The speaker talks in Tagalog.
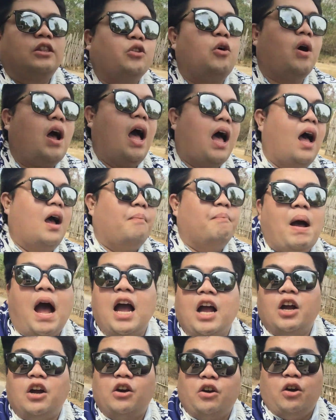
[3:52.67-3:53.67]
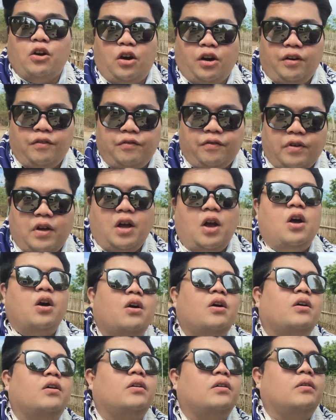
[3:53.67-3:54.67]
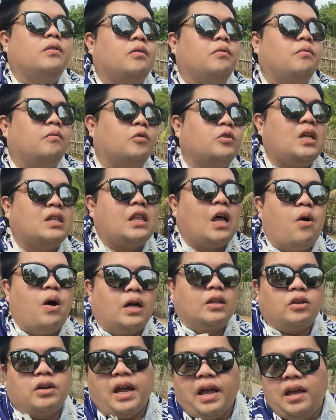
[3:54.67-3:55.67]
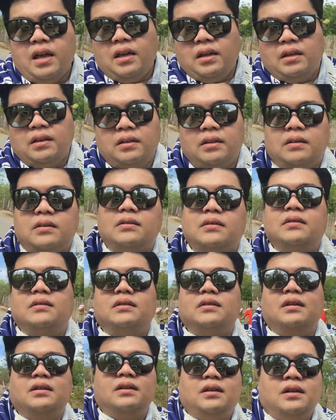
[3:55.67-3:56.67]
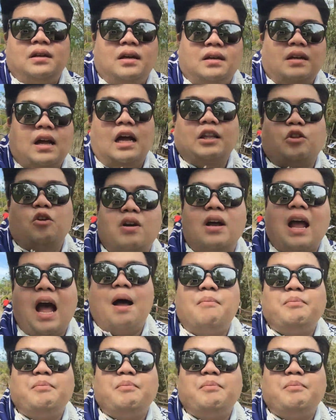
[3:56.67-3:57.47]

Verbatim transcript: ito, uh, mangrove. Sa ano tawag ito na ah, Kamsawi. Atong